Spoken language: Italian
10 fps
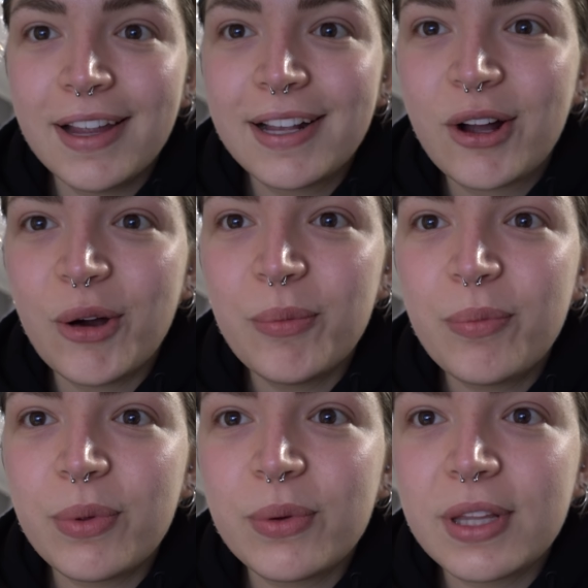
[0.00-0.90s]
il
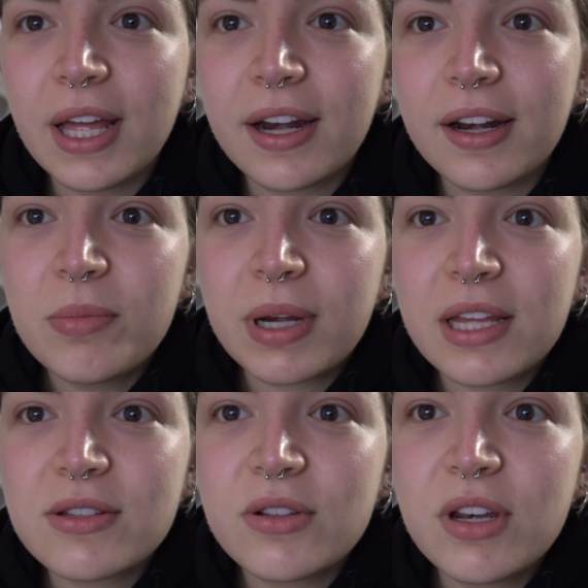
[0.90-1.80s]
computer
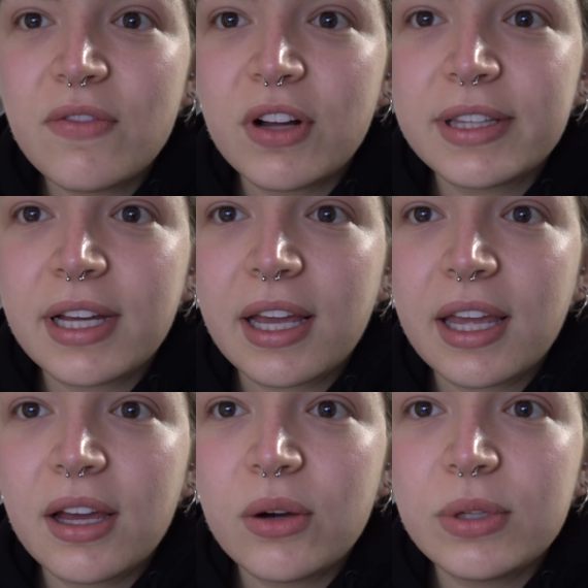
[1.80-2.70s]
perché se ogni volta
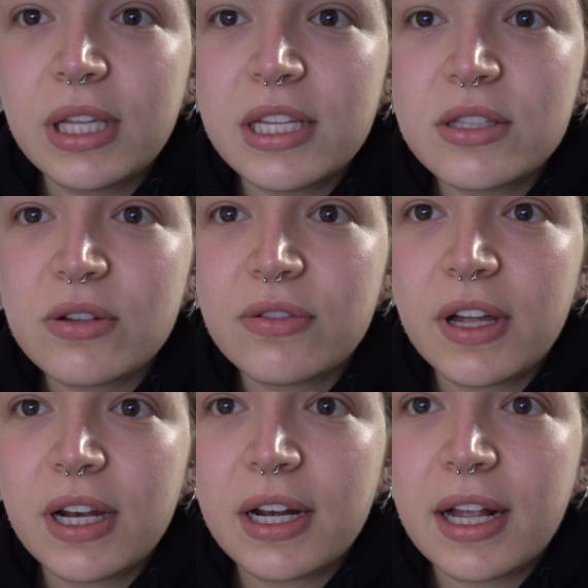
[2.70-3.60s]
che utilizzo
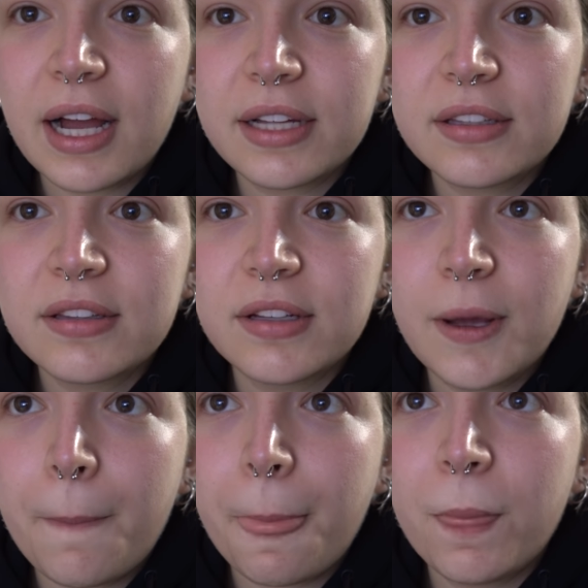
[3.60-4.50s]
Final
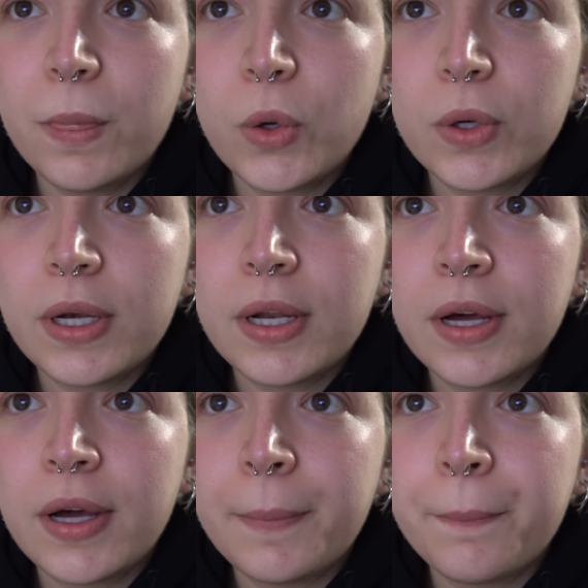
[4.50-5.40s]
Cut non
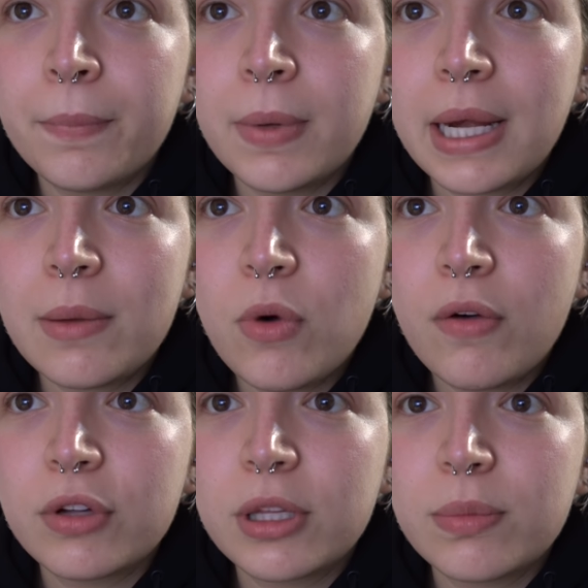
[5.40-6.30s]
um,
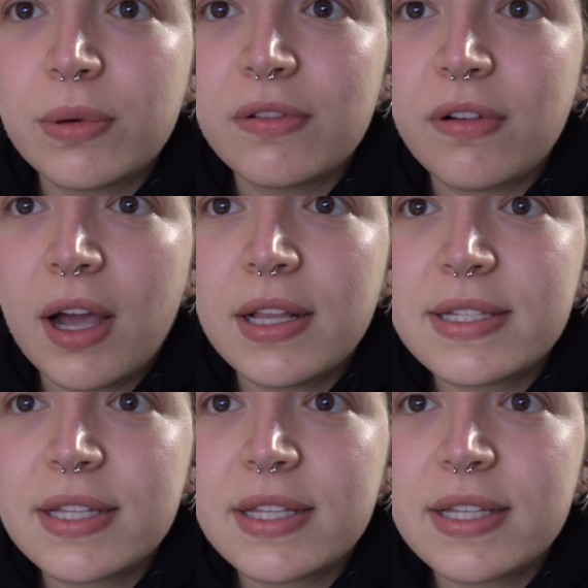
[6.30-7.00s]
rimuovo tipo i file